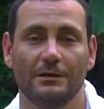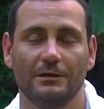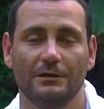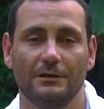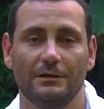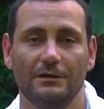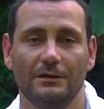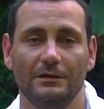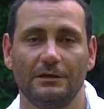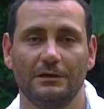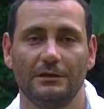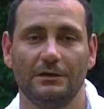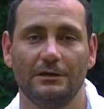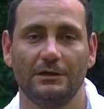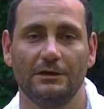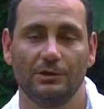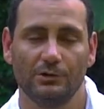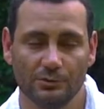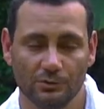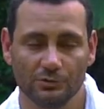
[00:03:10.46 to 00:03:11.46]
E,
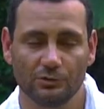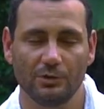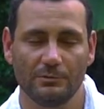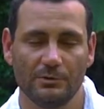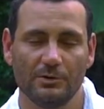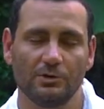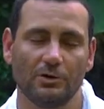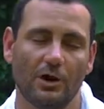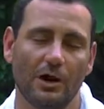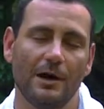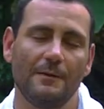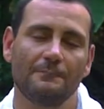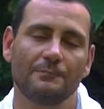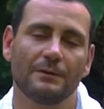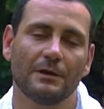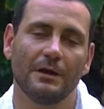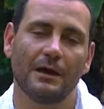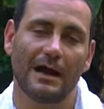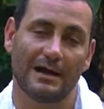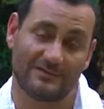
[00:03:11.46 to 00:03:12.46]
e o dominó,
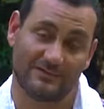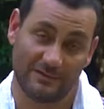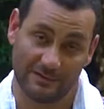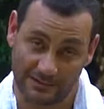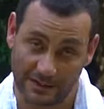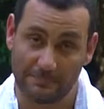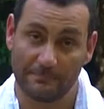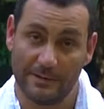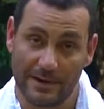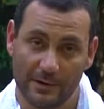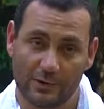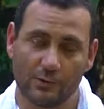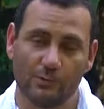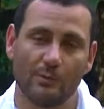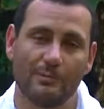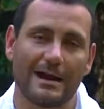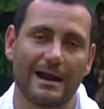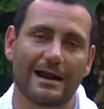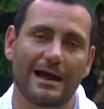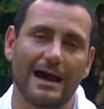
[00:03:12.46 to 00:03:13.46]
assim também como o
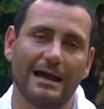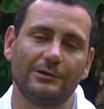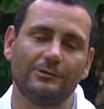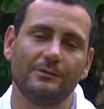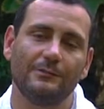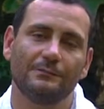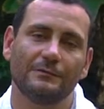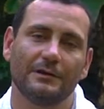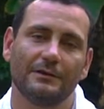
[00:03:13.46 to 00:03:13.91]
baralho,